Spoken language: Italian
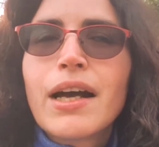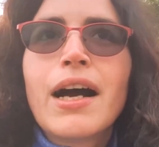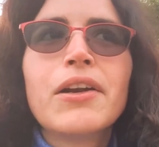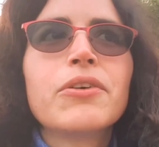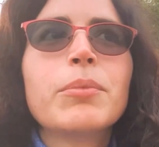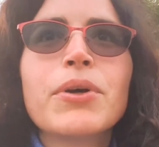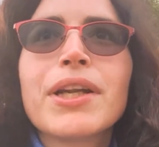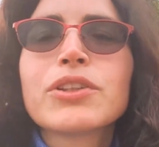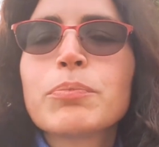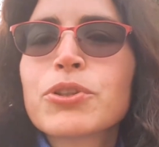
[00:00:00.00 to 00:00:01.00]
Allora, boh,
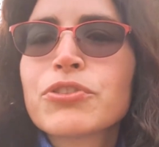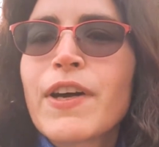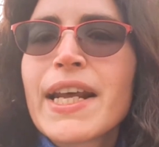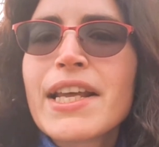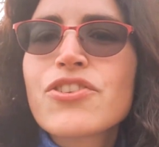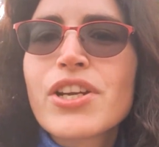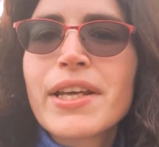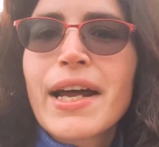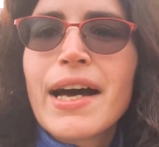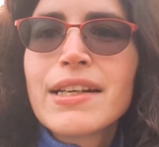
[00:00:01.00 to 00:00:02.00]
l'atmosfera in
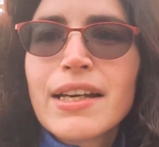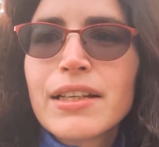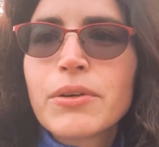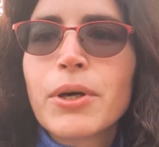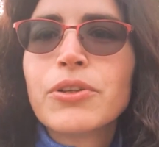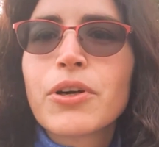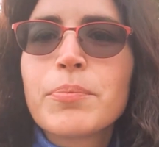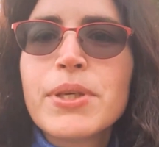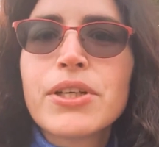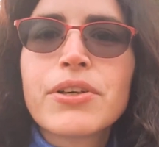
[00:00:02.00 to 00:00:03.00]
generale di quando ero
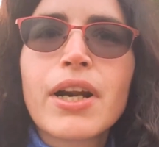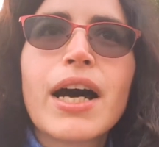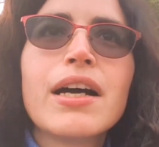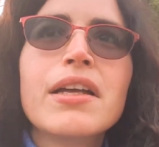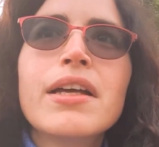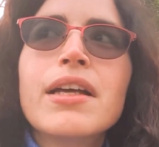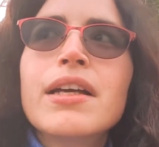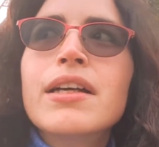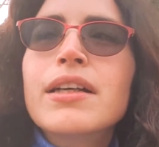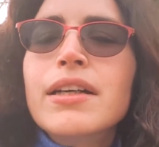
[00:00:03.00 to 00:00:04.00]
piccola,
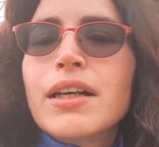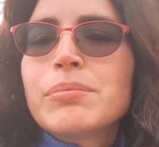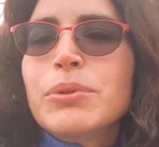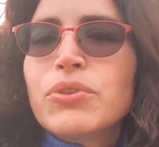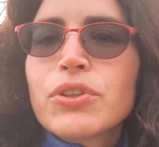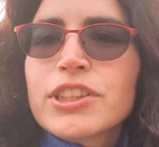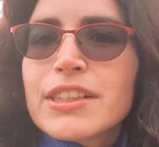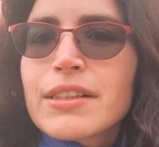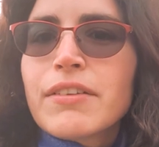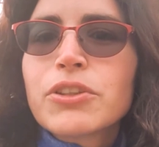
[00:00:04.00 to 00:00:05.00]
eh, appunto si
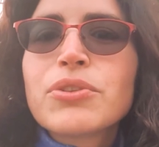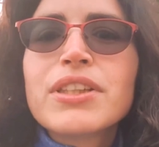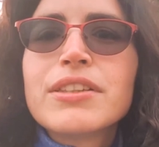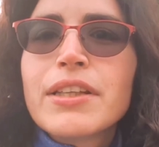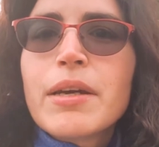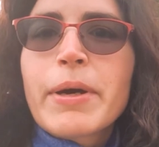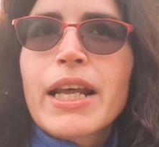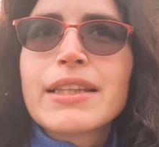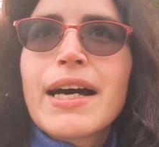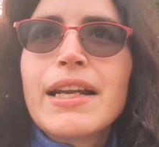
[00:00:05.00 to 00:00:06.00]
stava tutti insieme a
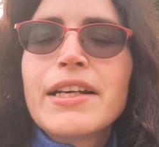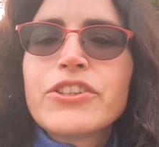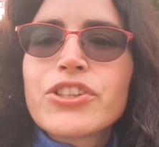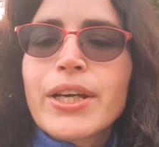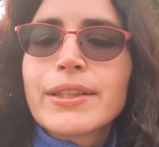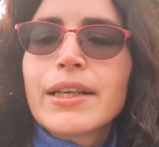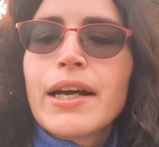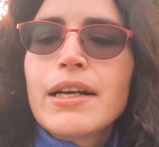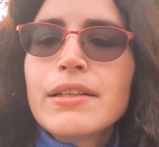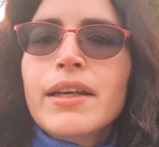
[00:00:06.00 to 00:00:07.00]
Natale,
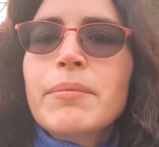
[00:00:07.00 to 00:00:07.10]
eccetera.